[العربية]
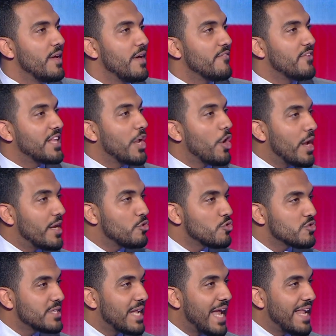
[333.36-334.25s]
فانت لو خليت
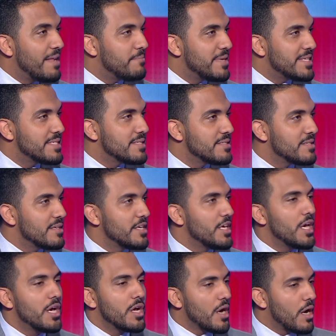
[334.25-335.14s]
نص العالم بس
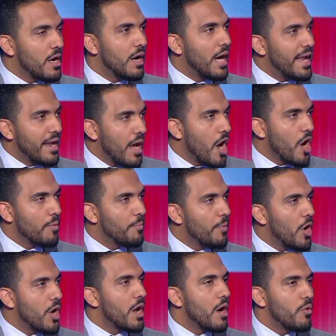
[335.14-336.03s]
يقرا عنها
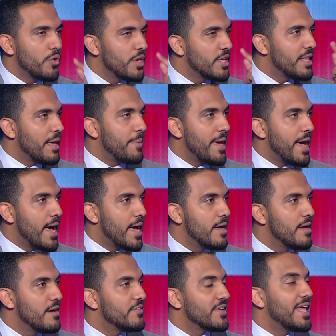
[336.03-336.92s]
اخبار او يتابعها
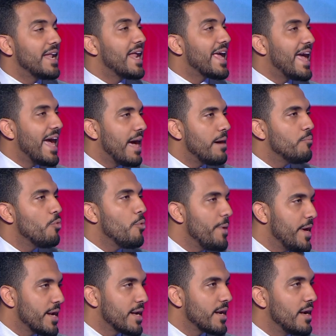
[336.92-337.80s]
فده نجاح فده
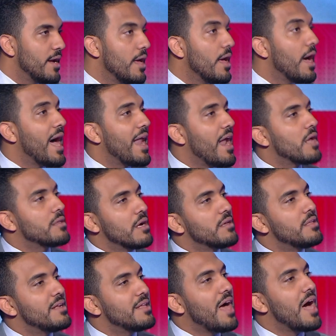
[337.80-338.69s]
نجاح بالظبط انا
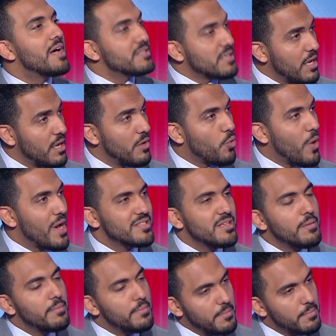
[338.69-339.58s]
اعتقد ان ده حصل
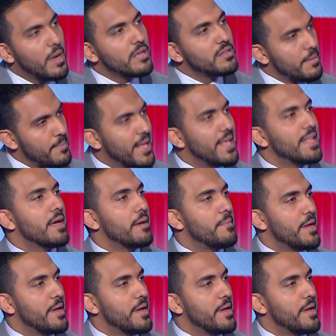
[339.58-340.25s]
وحصل باكتر من كده كمان